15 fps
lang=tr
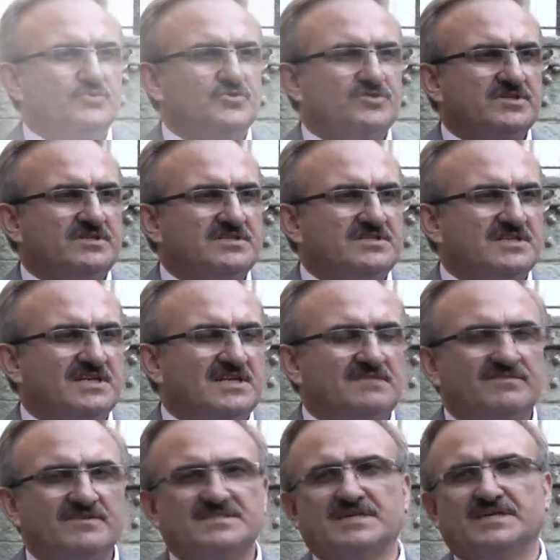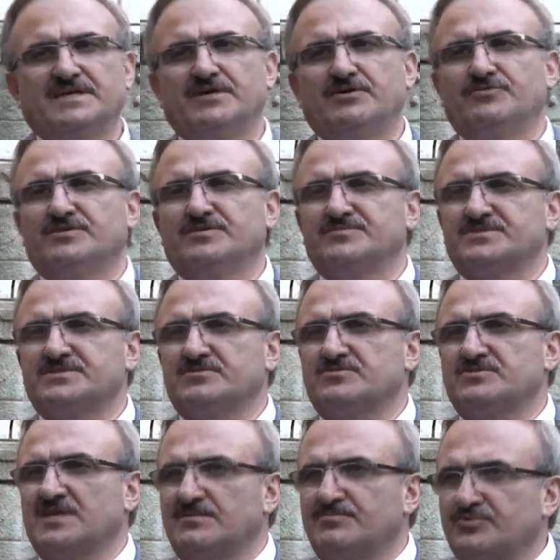Bursa Ticaret ve Sanayi Odamızın
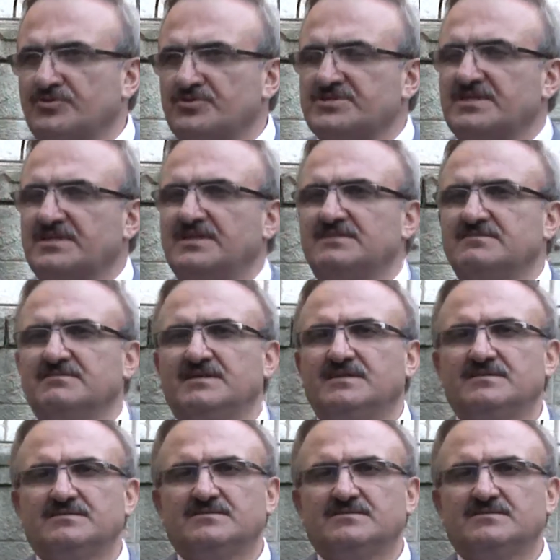güzel projeleri var.